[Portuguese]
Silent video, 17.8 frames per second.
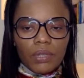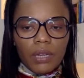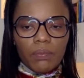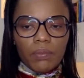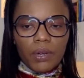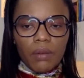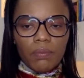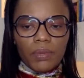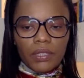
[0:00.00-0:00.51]
a
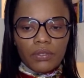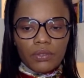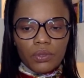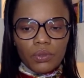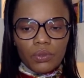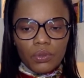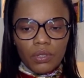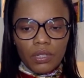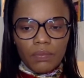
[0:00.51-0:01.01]
própria
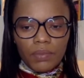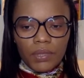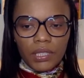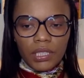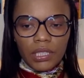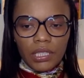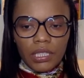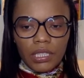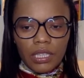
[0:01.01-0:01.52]
estrutura
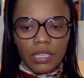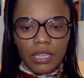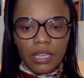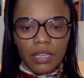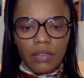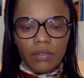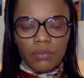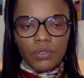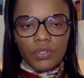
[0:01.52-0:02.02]
psíquica.
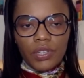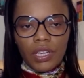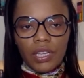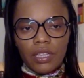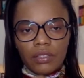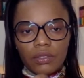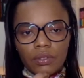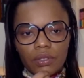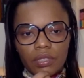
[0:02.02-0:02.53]
É um
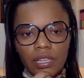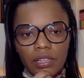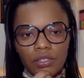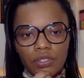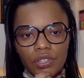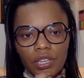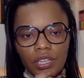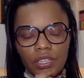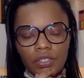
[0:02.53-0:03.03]
jeito da
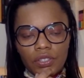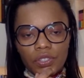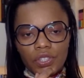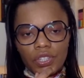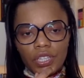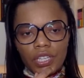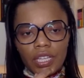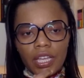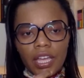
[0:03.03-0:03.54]

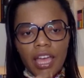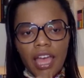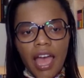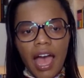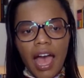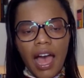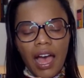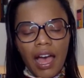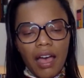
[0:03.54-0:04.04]
gente
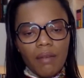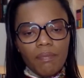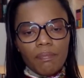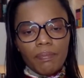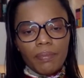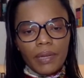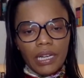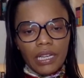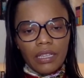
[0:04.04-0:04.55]

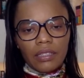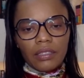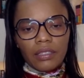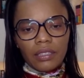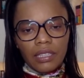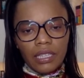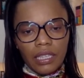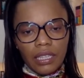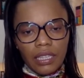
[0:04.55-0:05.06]

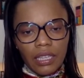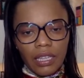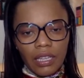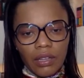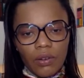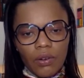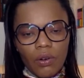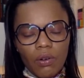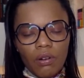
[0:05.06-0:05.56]
aprender
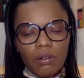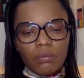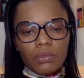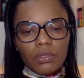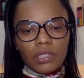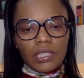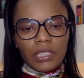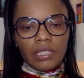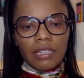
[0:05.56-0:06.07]
como
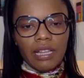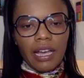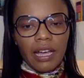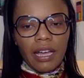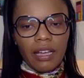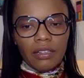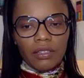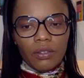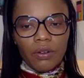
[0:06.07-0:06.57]

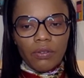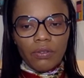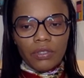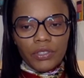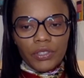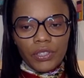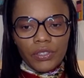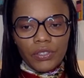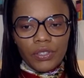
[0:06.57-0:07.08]
lidar com a
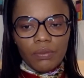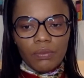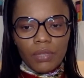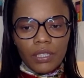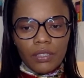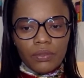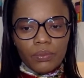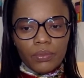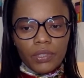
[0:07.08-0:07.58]
gente
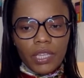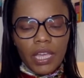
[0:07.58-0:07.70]
mesmo.